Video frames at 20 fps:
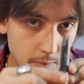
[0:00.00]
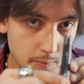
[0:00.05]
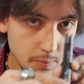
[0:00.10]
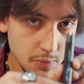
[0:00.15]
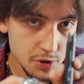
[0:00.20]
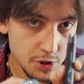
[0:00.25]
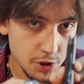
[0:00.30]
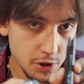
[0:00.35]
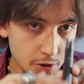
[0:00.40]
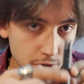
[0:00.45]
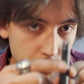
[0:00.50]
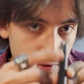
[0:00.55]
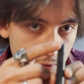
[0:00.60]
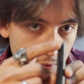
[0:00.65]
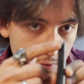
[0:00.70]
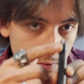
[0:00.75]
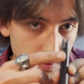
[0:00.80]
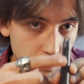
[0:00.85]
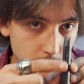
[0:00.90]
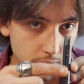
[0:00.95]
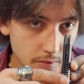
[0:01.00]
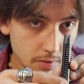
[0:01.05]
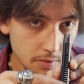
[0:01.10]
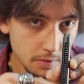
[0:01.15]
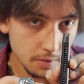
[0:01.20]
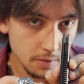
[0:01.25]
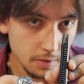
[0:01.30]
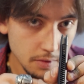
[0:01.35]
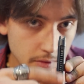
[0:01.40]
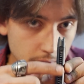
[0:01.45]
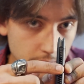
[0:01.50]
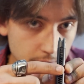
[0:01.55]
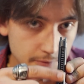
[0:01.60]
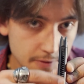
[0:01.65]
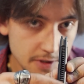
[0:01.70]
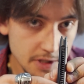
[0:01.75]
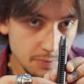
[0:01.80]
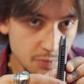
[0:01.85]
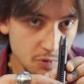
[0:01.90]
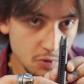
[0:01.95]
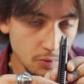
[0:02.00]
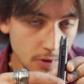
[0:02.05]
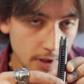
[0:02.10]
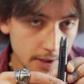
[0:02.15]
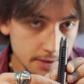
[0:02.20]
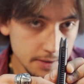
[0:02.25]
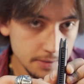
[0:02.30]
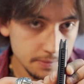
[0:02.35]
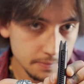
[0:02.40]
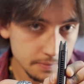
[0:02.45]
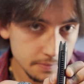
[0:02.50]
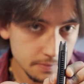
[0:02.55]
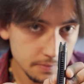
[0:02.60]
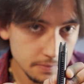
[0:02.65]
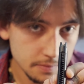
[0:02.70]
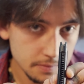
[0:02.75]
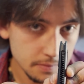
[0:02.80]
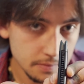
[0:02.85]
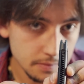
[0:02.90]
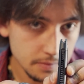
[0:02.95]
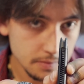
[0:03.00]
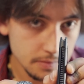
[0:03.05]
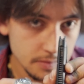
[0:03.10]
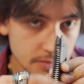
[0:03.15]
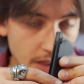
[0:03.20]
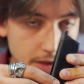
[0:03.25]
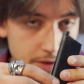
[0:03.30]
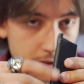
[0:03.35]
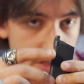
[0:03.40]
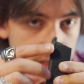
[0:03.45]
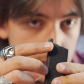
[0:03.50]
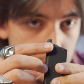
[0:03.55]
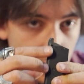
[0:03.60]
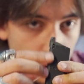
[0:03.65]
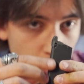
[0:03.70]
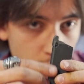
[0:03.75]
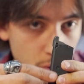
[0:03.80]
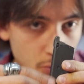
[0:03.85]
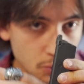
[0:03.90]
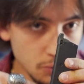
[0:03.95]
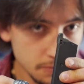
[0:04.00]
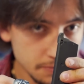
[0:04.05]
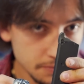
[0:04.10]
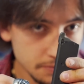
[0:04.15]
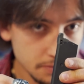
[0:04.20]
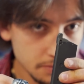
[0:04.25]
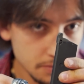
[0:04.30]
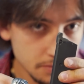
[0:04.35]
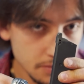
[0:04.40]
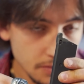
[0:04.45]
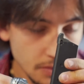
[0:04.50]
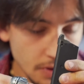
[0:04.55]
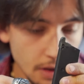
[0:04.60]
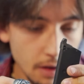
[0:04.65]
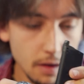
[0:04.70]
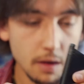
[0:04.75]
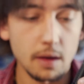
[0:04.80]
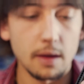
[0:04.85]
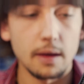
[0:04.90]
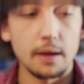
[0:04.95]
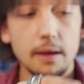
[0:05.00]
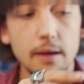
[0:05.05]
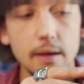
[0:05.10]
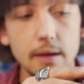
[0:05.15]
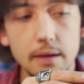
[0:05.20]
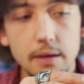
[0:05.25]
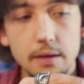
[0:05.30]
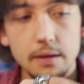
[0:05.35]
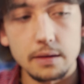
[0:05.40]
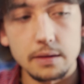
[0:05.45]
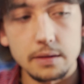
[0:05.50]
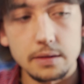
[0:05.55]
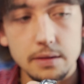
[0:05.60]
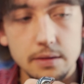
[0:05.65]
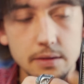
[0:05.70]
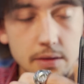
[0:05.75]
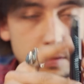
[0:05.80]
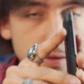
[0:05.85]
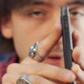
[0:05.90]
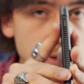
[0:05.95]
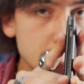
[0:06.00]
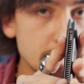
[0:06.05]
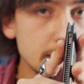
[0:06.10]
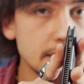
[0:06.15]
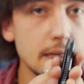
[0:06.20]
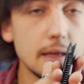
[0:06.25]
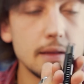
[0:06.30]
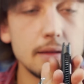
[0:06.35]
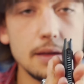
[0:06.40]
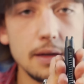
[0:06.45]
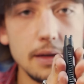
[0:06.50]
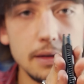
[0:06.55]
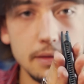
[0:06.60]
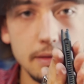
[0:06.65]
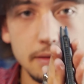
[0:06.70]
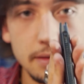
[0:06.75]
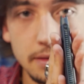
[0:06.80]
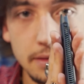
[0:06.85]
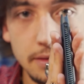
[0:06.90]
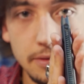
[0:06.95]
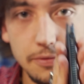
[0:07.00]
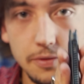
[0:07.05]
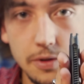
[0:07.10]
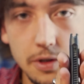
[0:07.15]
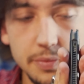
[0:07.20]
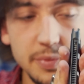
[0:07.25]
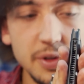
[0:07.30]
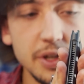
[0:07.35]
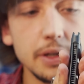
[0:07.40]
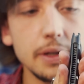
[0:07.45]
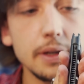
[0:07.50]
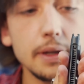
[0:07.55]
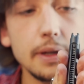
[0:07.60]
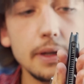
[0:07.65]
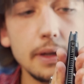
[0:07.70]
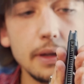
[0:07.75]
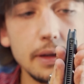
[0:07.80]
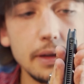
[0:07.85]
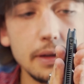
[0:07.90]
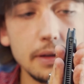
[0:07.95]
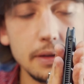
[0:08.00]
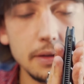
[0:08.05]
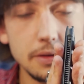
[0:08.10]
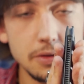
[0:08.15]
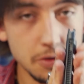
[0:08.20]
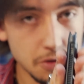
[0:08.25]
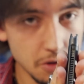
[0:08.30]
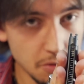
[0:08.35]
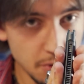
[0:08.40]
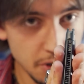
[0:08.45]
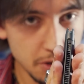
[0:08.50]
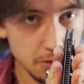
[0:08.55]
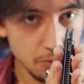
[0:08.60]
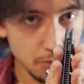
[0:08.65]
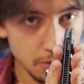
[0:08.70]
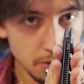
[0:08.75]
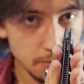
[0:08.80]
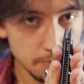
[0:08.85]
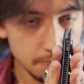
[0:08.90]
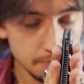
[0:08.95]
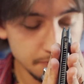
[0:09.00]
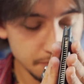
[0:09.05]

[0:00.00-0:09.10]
po środku wsyp kulek, a nie z boku, e, to to jest standard firmy E, Tokio Marui,